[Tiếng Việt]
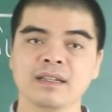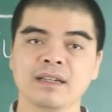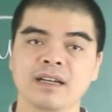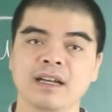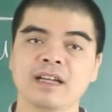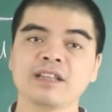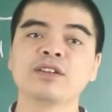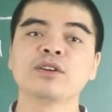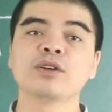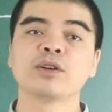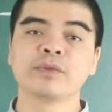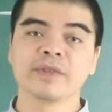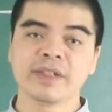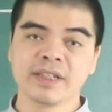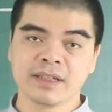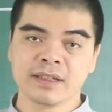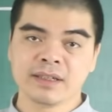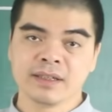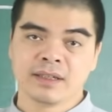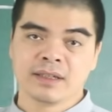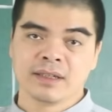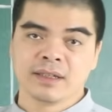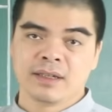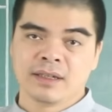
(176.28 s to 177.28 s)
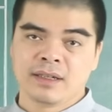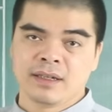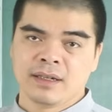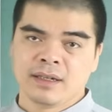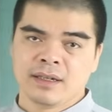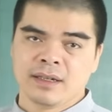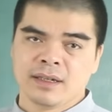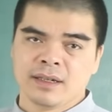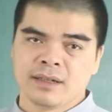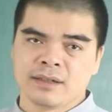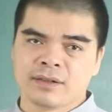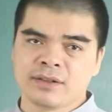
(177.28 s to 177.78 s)
À, thưa quý vị,
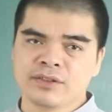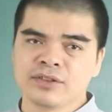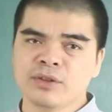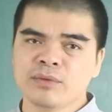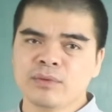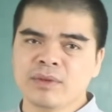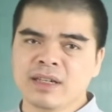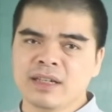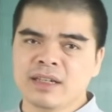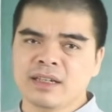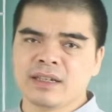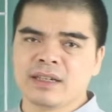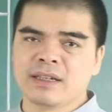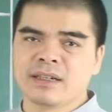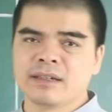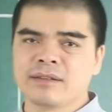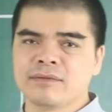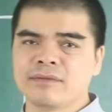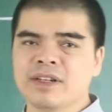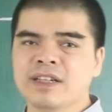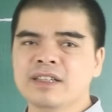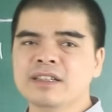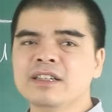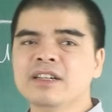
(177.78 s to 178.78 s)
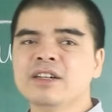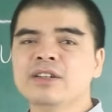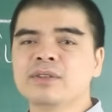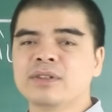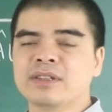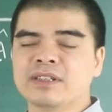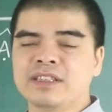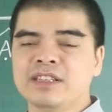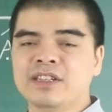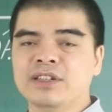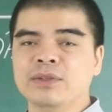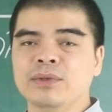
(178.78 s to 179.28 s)
nói chung ấy, với những người
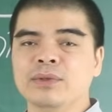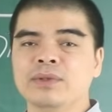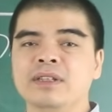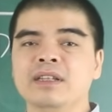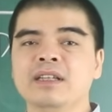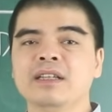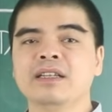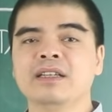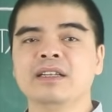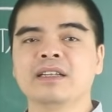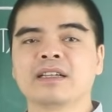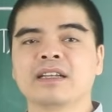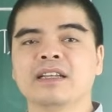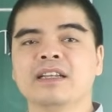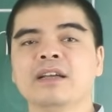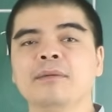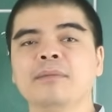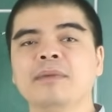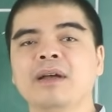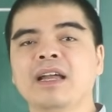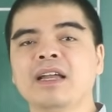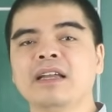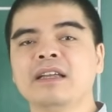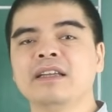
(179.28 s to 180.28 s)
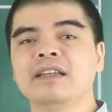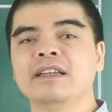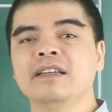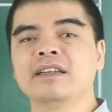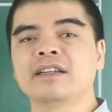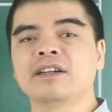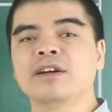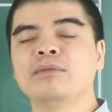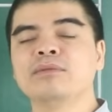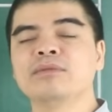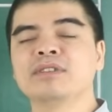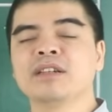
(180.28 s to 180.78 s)
tuổi Sửu thì cái năm hai
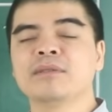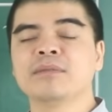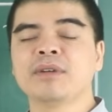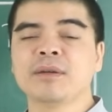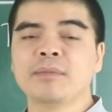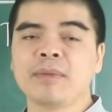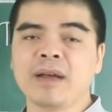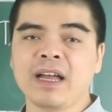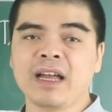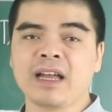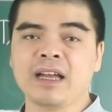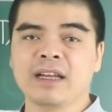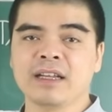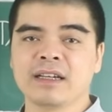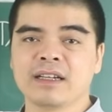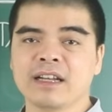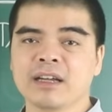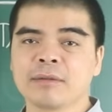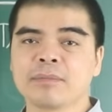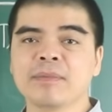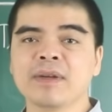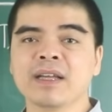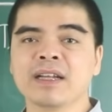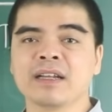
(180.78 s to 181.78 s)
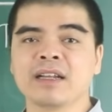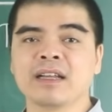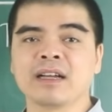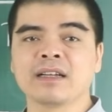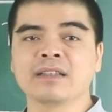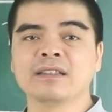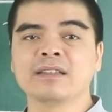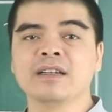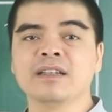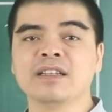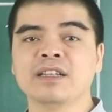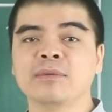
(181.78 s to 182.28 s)
nghìn không trăm hai mươi ba, đặc biệt là
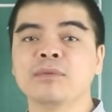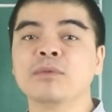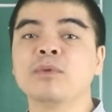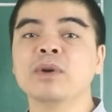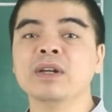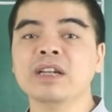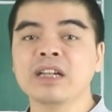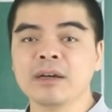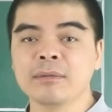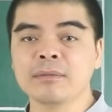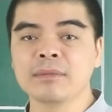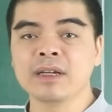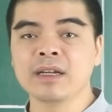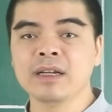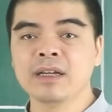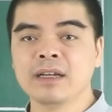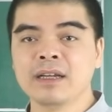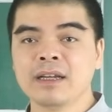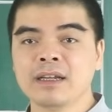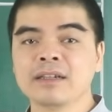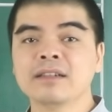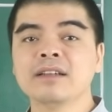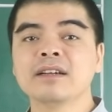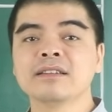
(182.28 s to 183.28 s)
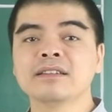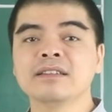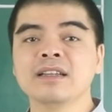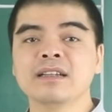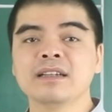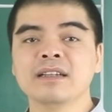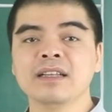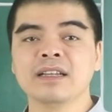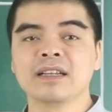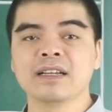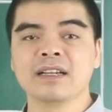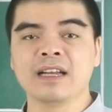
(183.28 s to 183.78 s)
cái thời điểm cuối năm, được
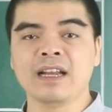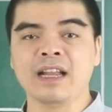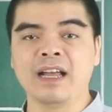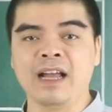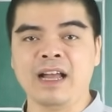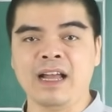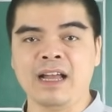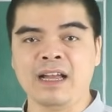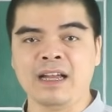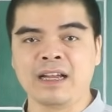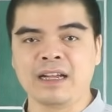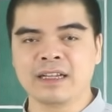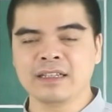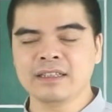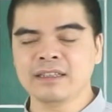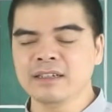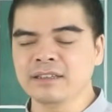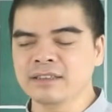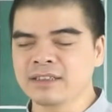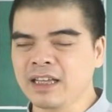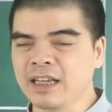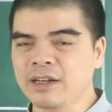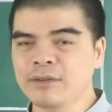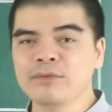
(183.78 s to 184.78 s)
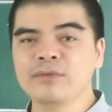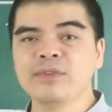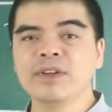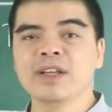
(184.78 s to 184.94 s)
nhận định là cái thời gian